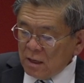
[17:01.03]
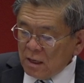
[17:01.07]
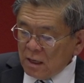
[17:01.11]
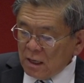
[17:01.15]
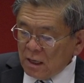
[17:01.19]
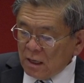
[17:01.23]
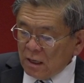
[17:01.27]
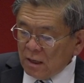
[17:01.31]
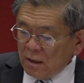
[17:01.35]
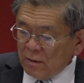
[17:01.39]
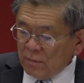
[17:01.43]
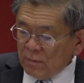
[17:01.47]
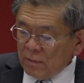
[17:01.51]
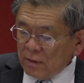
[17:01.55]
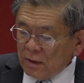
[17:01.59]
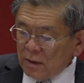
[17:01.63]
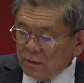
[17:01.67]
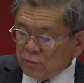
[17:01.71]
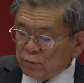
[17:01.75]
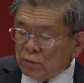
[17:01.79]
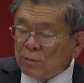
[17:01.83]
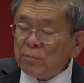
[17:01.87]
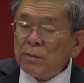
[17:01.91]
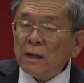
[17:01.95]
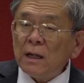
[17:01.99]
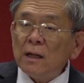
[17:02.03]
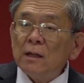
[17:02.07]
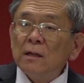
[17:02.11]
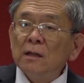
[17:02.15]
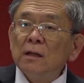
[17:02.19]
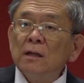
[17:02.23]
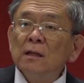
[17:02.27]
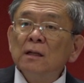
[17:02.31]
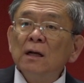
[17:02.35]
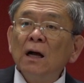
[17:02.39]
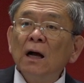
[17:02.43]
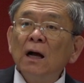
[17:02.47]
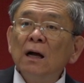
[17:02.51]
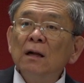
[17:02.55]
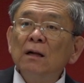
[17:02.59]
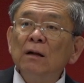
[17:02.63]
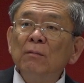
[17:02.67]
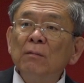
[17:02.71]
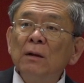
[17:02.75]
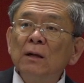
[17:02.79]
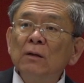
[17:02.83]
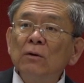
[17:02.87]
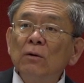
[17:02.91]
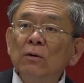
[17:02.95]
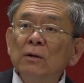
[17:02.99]
啊啊，顺便一提，它里
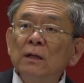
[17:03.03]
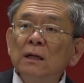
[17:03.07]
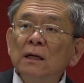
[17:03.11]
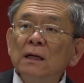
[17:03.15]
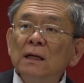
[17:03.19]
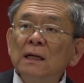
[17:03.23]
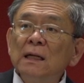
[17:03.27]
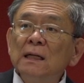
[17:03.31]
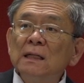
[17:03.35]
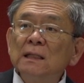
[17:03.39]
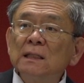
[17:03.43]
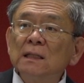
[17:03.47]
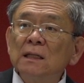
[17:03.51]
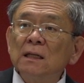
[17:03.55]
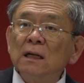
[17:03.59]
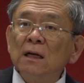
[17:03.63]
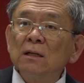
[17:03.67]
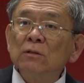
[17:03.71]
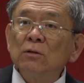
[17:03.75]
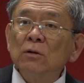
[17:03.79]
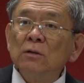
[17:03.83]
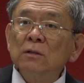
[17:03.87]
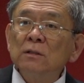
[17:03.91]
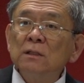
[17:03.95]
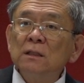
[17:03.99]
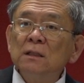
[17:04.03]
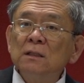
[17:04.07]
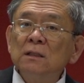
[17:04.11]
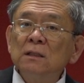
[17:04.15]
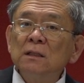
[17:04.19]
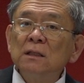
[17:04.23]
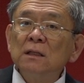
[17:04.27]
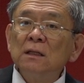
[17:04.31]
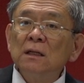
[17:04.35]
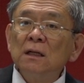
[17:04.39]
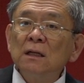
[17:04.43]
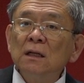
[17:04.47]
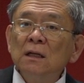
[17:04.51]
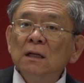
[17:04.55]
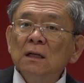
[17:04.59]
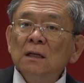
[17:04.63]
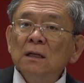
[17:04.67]
面有一个例子呢，说信心呢